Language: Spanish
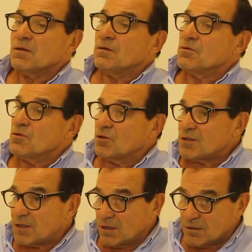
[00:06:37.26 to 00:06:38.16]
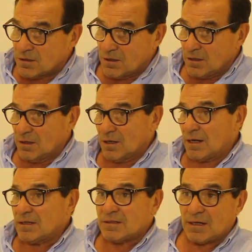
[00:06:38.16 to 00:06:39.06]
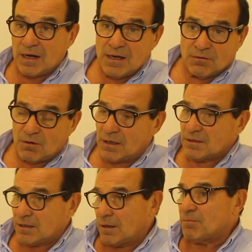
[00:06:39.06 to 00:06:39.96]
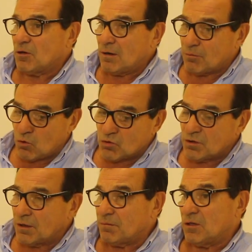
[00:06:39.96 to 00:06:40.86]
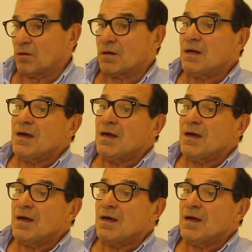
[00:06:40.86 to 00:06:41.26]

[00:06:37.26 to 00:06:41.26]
No sé si alcanzará o no alcanzará, pero la producción es menor.